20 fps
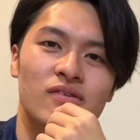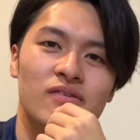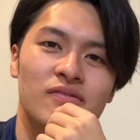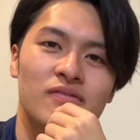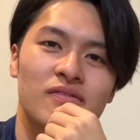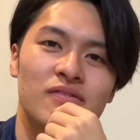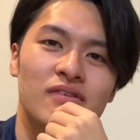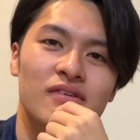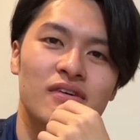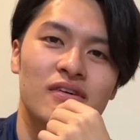
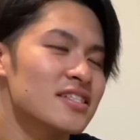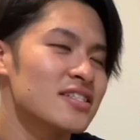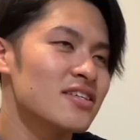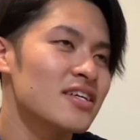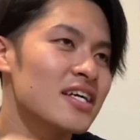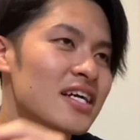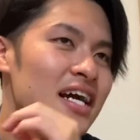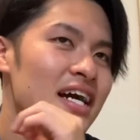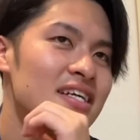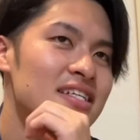はちょ
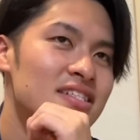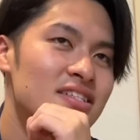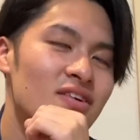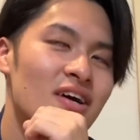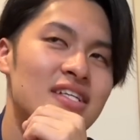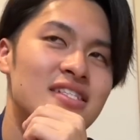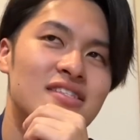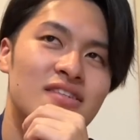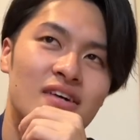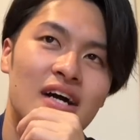いい感じの
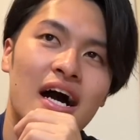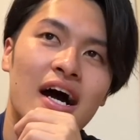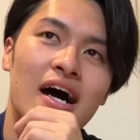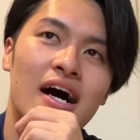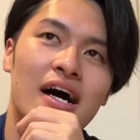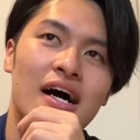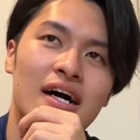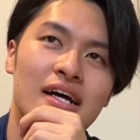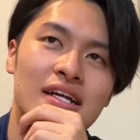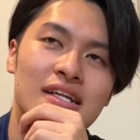やつ
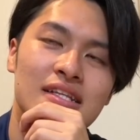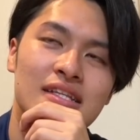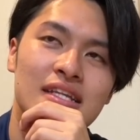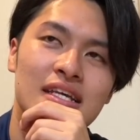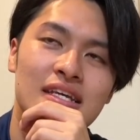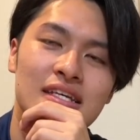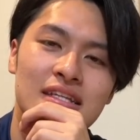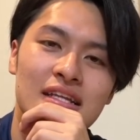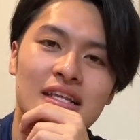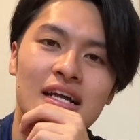が
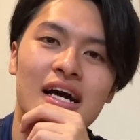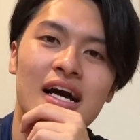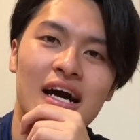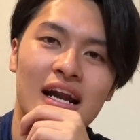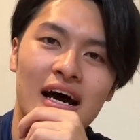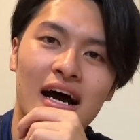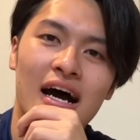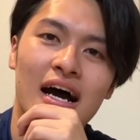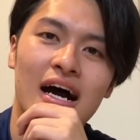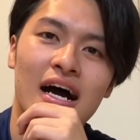できてたか
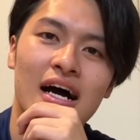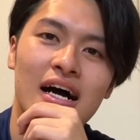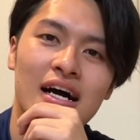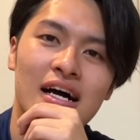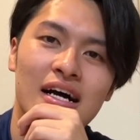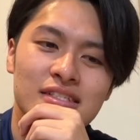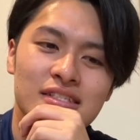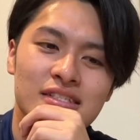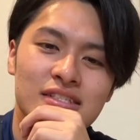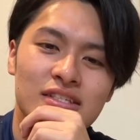ら、は
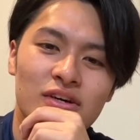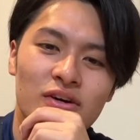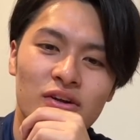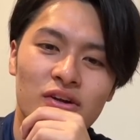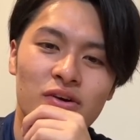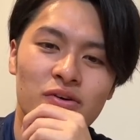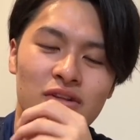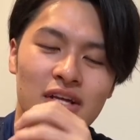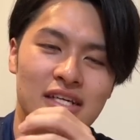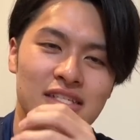い。そ
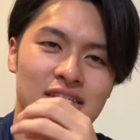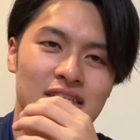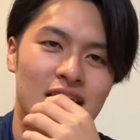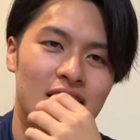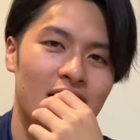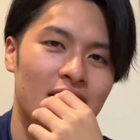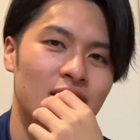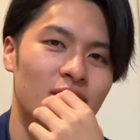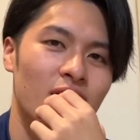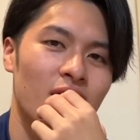れを出せて
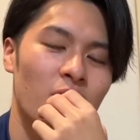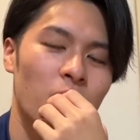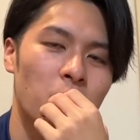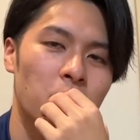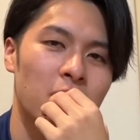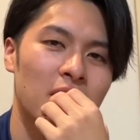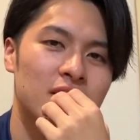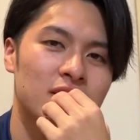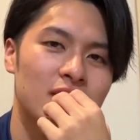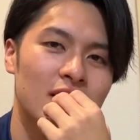ないのがほん
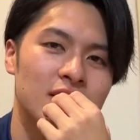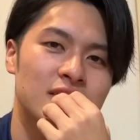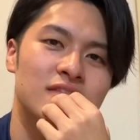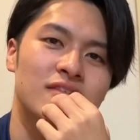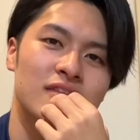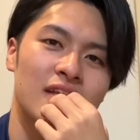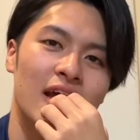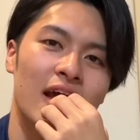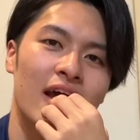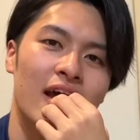ま悔し
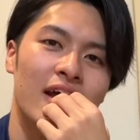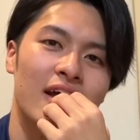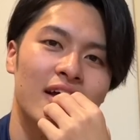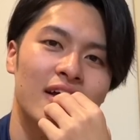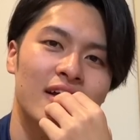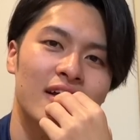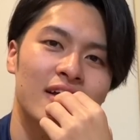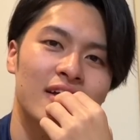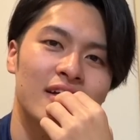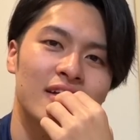くて。
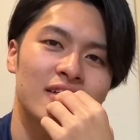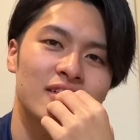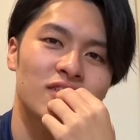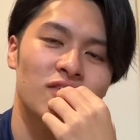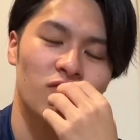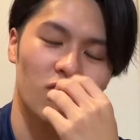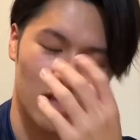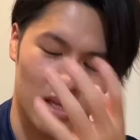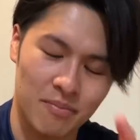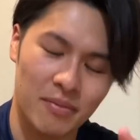はい、
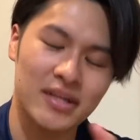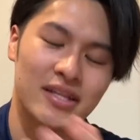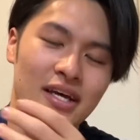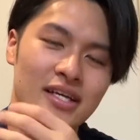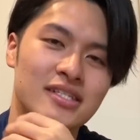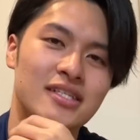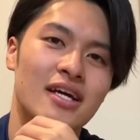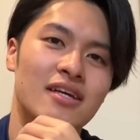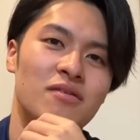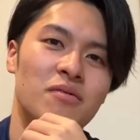ちょっと今出
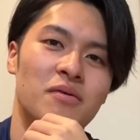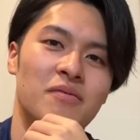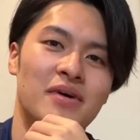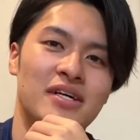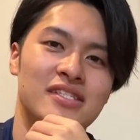したいと思いま